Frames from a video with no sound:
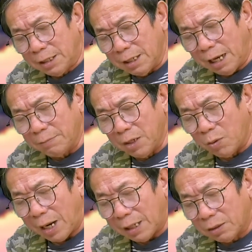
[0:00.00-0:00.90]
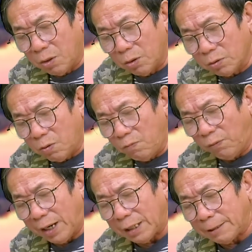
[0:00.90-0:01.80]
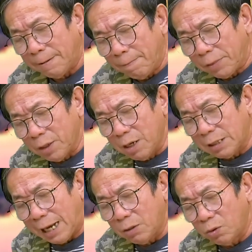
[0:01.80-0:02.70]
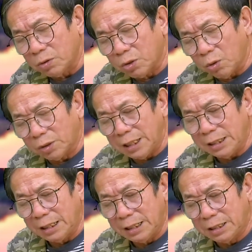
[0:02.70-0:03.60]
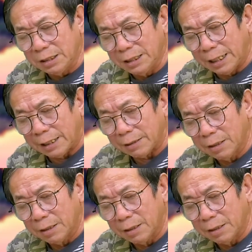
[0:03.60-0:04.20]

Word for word: thế đại biểu Hà Nội cũng phải được đại hội cho tí gì chứ nhỉ?